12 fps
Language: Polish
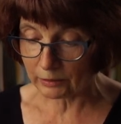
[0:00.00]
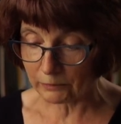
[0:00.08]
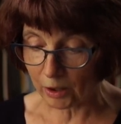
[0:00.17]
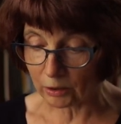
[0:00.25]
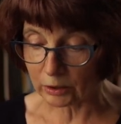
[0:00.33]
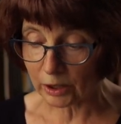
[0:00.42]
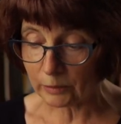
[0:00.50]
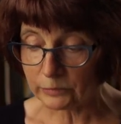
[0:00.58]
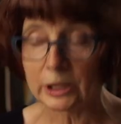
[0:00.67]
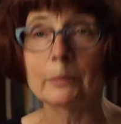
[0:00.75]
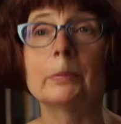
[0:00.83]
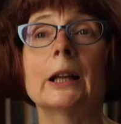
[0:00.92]

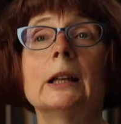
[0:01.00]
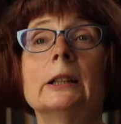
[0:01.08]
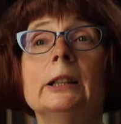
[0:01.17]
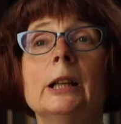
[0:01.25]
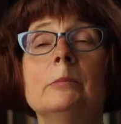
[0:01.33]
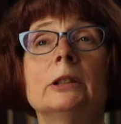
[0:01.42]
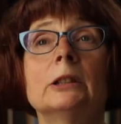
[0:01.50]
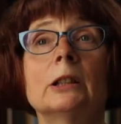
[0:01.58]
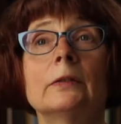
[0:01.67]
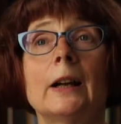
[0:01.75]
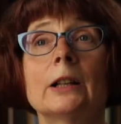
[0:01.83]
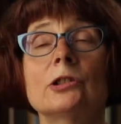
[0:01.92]
ogromnie pragniemy
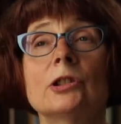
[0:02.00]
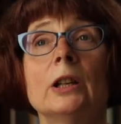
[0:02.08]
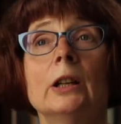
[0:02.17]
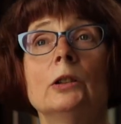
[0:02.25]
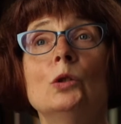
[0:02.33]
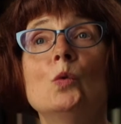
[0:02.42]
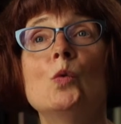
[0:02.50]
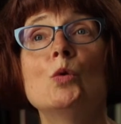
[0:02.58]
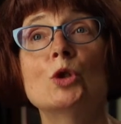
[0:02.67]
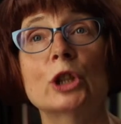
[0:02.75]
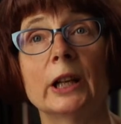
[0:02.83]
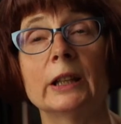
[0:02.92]
trwać
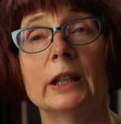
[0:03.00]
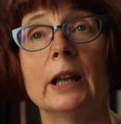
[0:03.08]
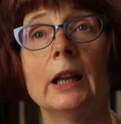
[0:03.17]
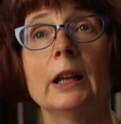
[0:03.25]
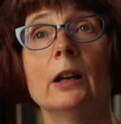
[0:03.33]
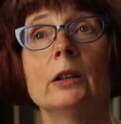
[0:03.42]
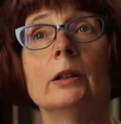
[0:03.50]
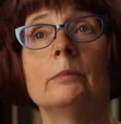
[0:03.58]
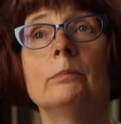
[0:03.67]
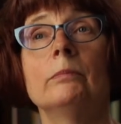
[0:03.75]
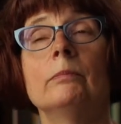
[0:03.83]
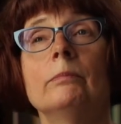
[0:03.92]
dłużej, y,
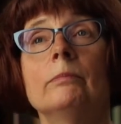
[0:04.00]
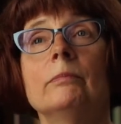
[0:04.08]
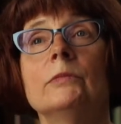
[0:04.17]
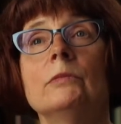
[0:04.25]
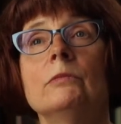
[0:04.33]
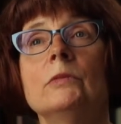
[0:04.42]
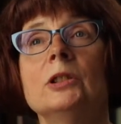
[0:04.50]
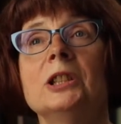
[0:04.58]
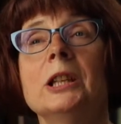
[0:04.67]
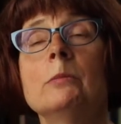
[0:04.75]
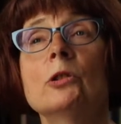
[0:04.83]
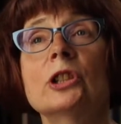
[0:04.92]

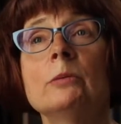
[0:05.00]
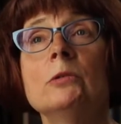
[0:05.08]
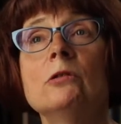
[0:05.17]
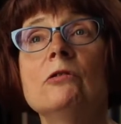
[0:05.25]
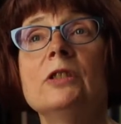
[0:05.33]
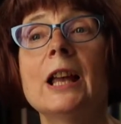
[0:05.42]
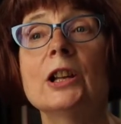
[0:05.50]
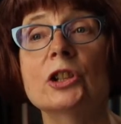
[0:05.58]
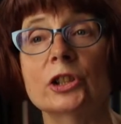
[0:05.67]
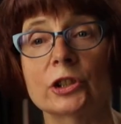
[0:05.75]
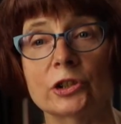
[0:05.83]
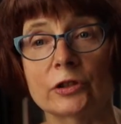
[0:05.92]
nie możemy
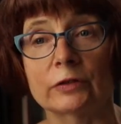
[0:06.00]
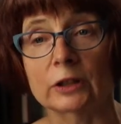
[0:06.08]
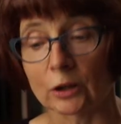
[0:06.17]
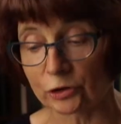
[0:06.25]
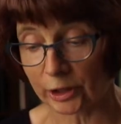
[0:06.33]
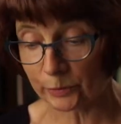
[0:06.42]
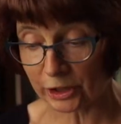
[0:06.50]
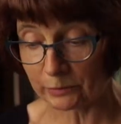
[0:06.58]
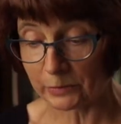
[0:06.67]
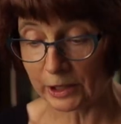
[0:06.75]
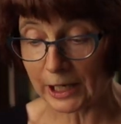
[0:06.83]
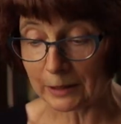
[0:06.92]
uwierzyć w to, że
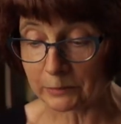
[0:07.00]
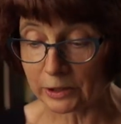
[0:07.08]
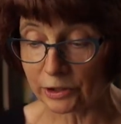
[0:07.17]
przemijamy i